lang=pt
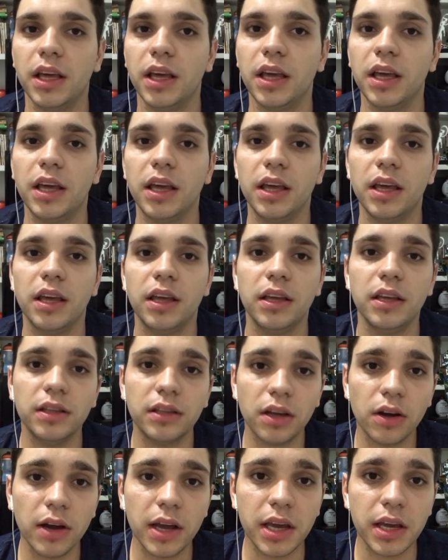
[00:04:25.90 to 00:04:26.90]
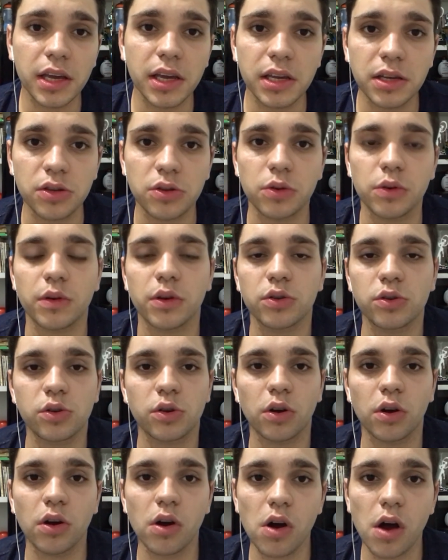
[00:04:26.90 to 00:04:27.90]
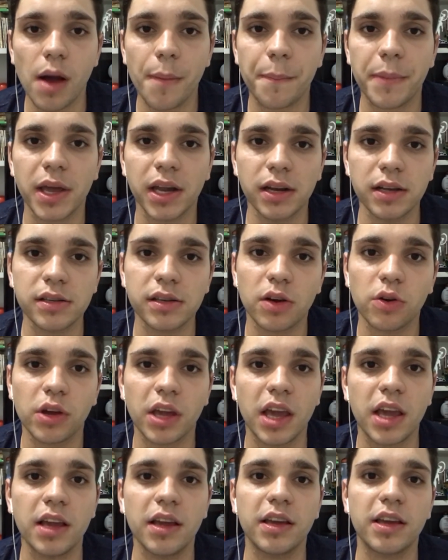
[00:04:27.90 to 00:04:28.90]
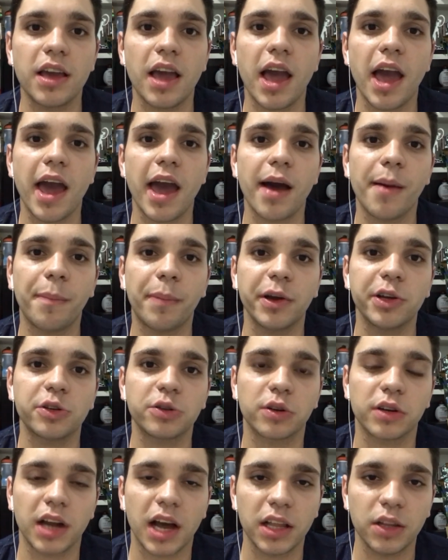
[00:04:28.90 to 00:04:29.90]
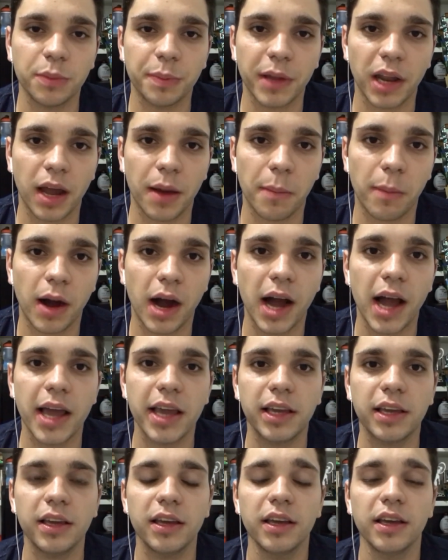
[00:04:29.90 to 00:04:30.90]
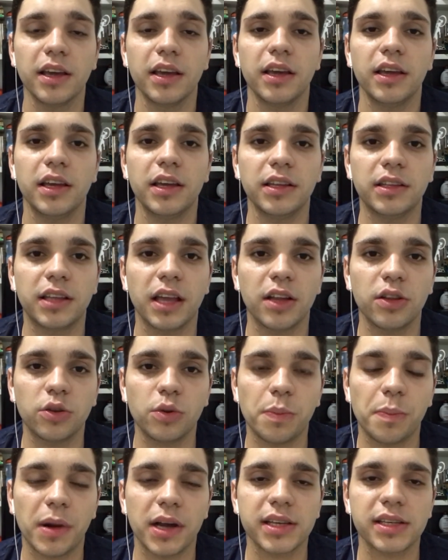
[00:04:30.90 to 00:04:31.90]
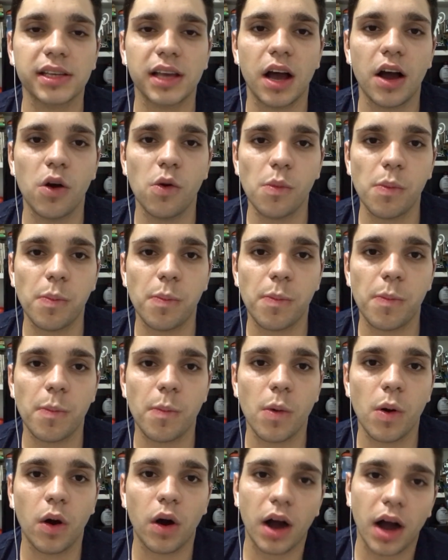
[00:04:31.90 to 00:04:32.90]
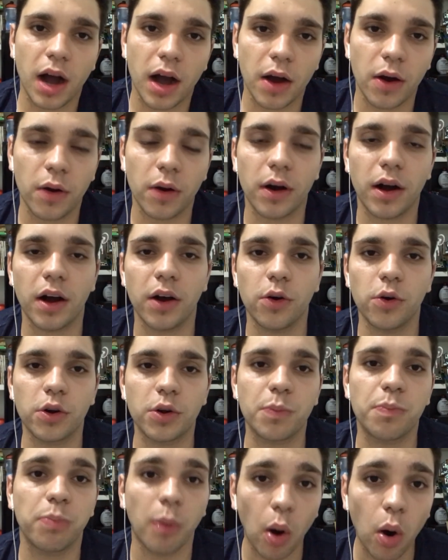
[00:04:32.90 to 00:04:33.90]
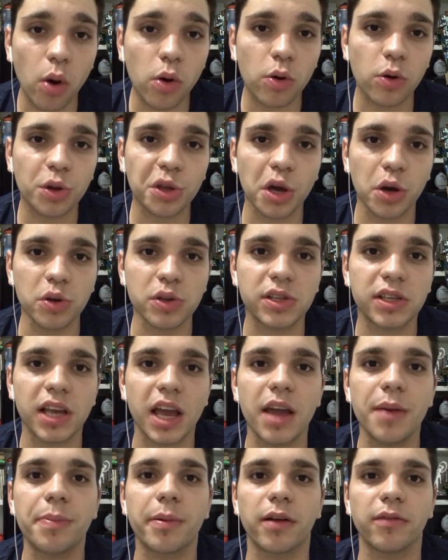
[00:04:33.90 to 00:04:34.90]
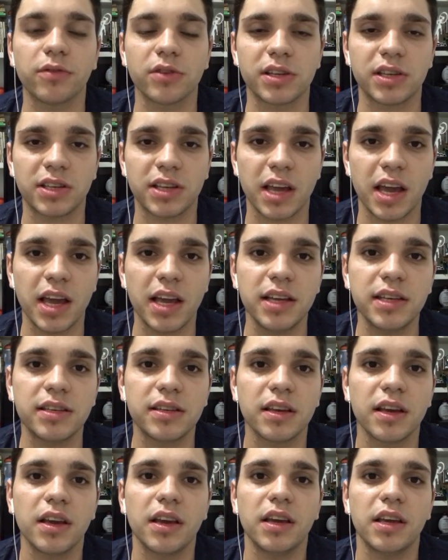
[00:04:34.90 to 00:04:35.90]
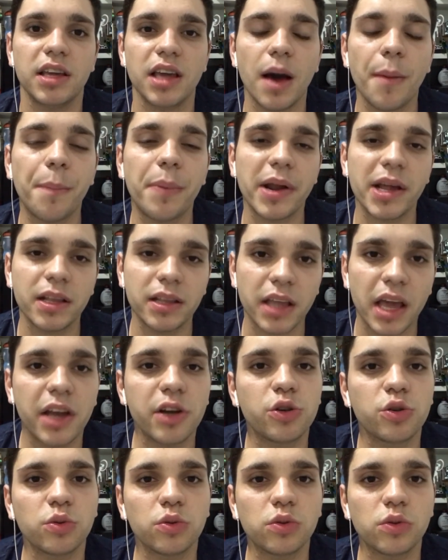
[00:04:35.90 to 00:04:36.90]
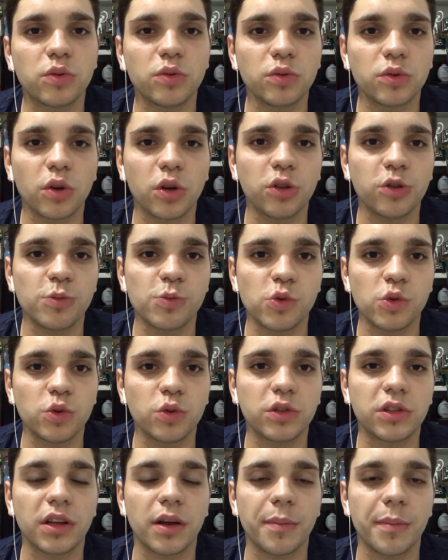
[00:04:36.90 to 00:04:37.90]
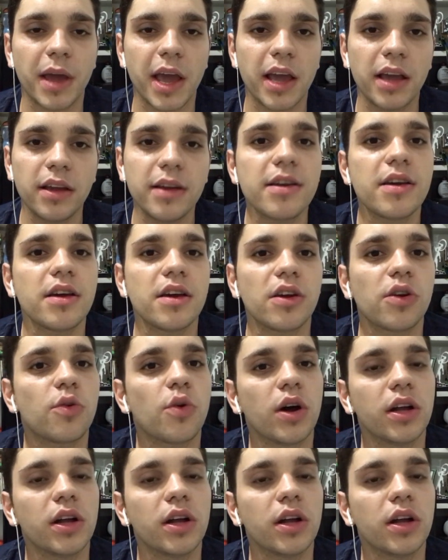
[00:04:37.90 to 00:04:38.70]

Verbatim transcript: E então é isso, eu sou apenas alguém que é apaixonado pela bike e tento passar um, o pouco que eu sei para vocês e aprender junto com todo mundo também.